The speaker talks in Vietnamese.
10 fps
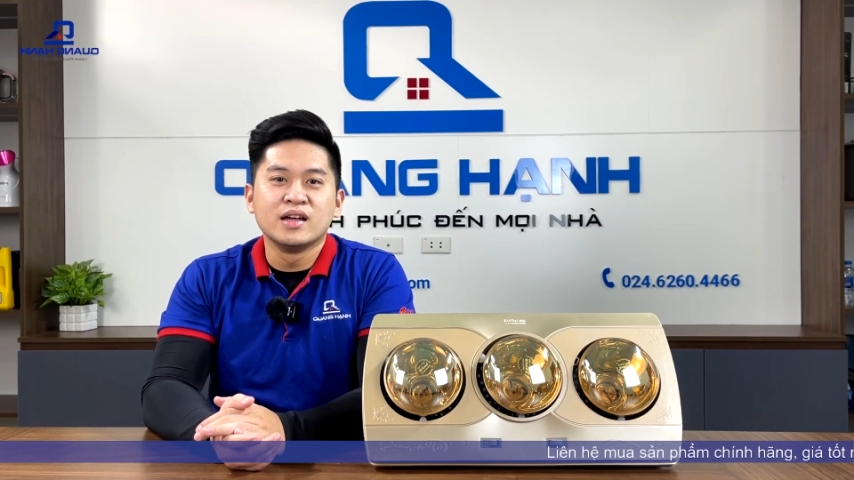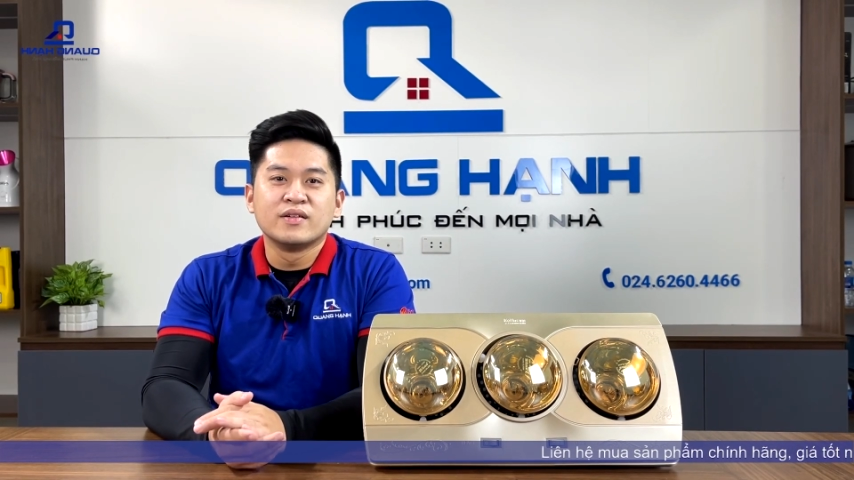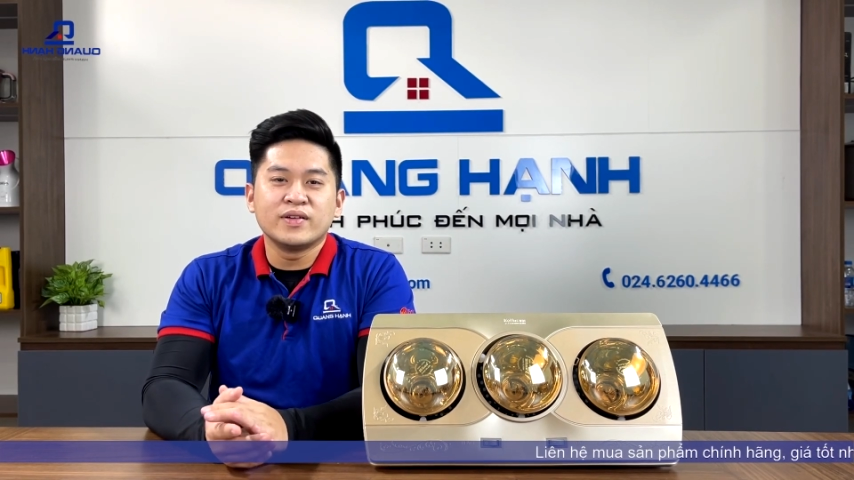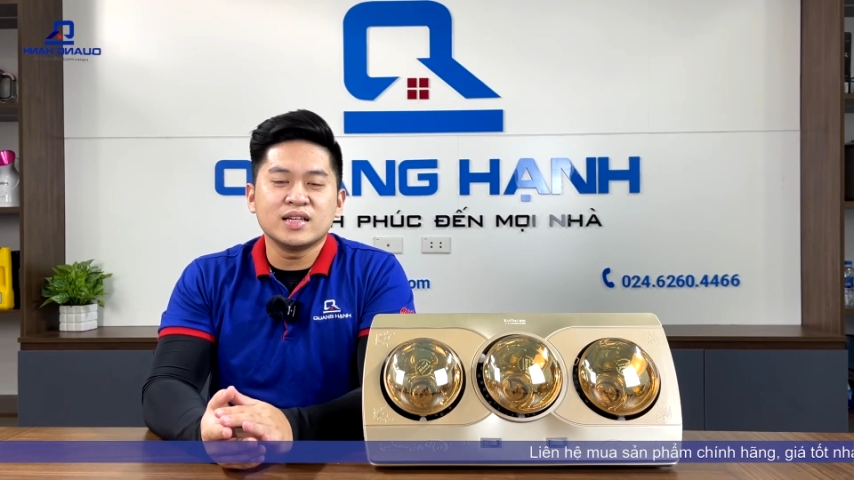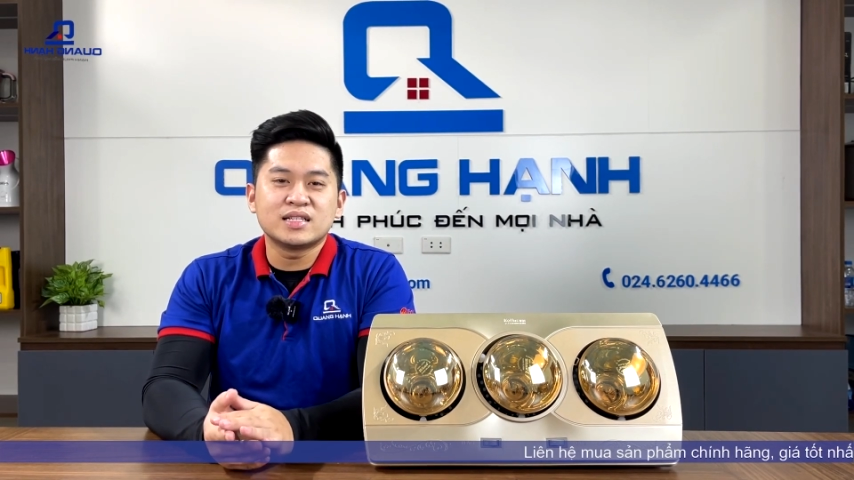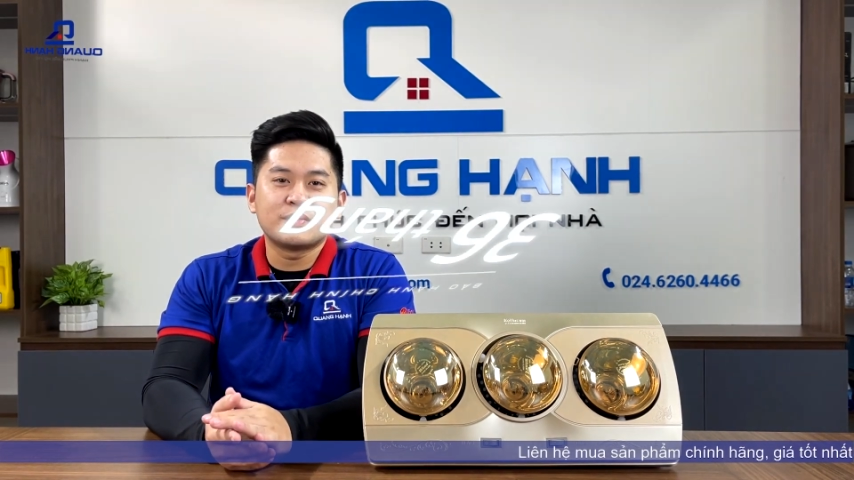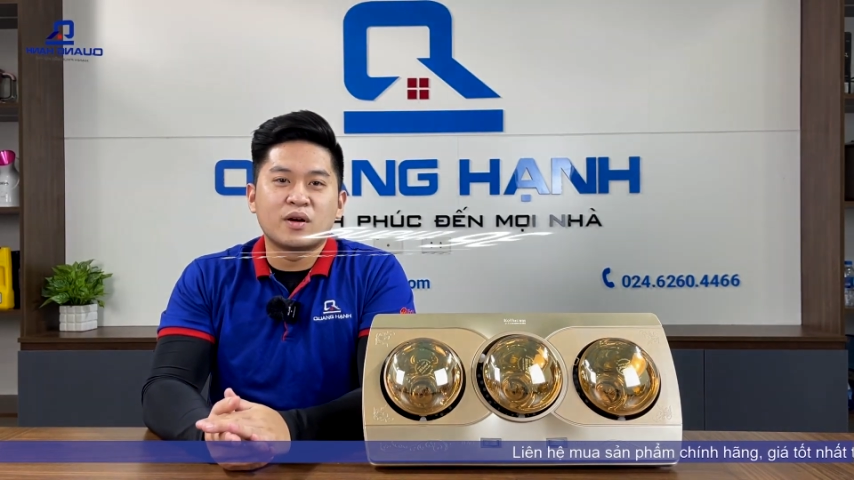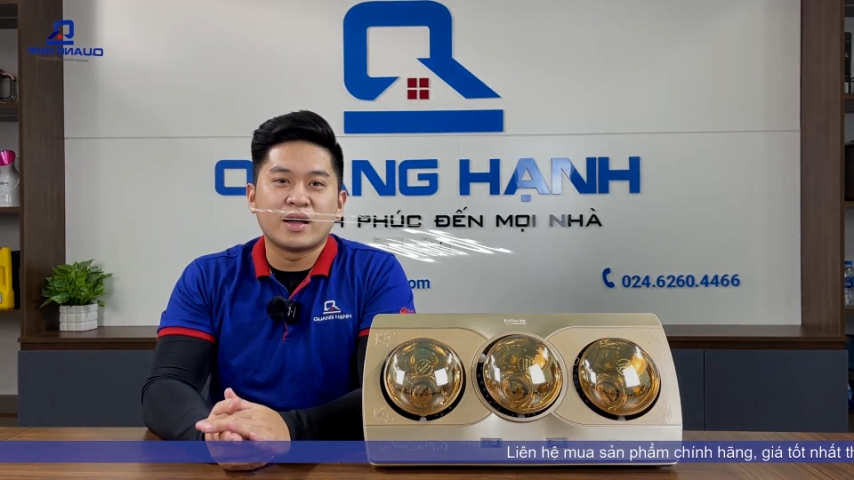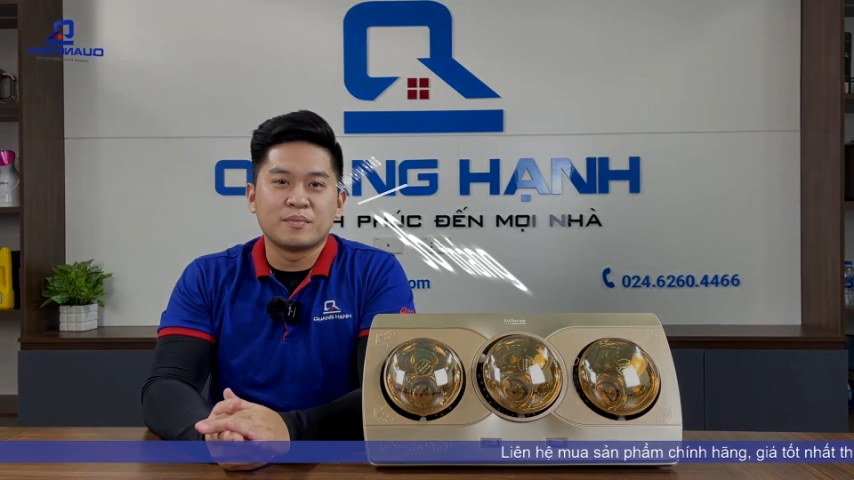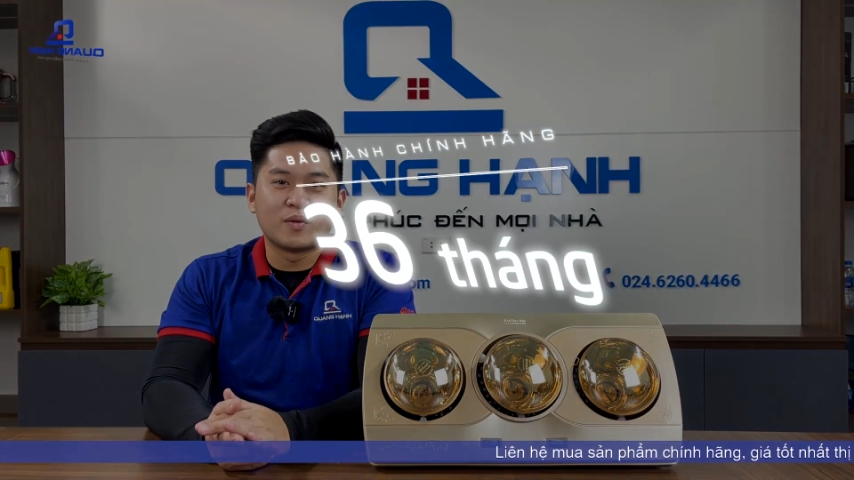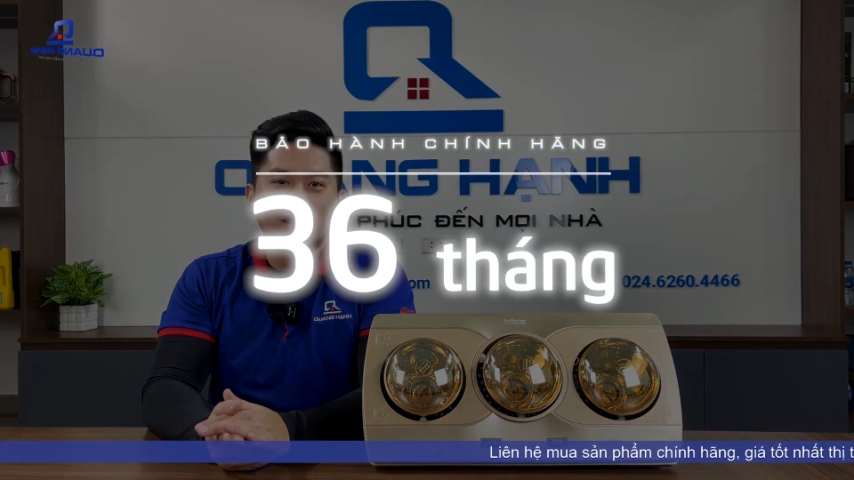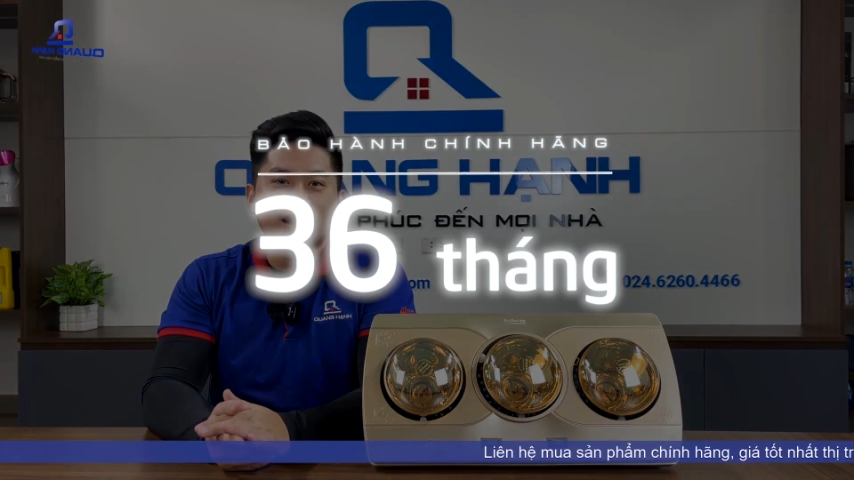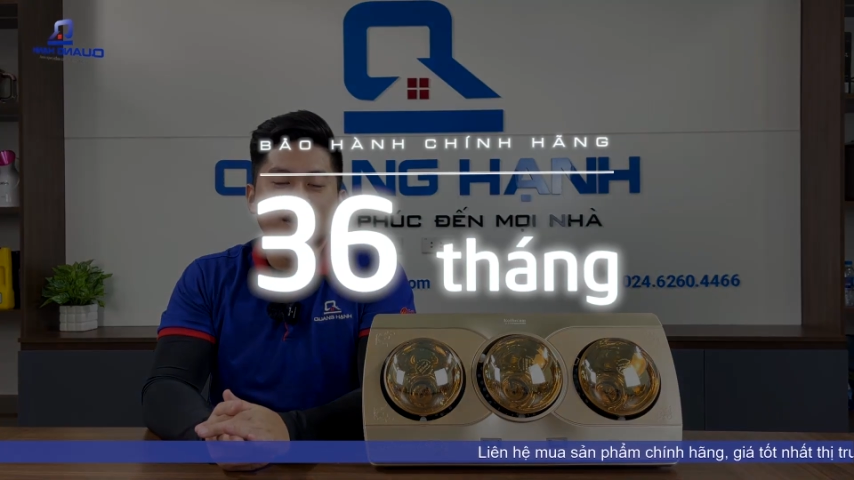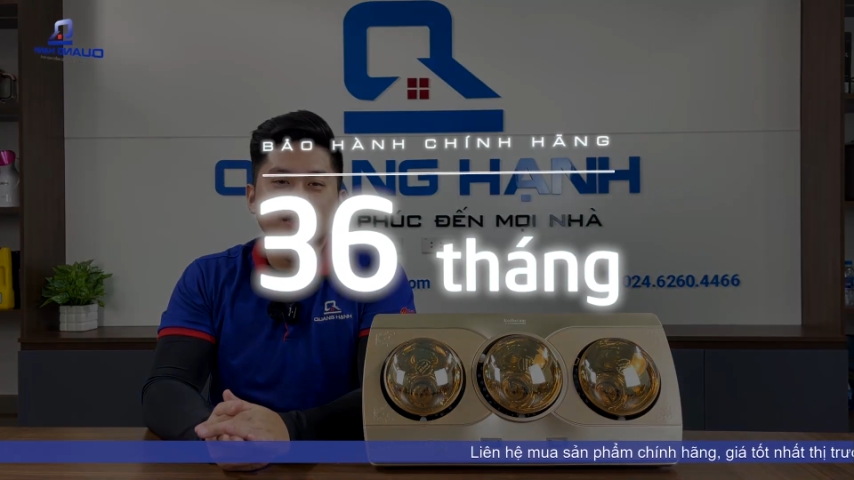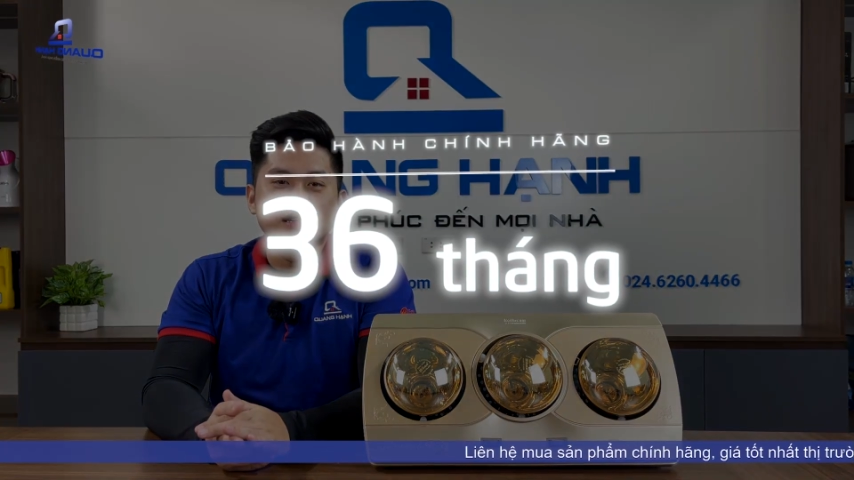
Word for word: với thời gian bảo hành bóng đèn lên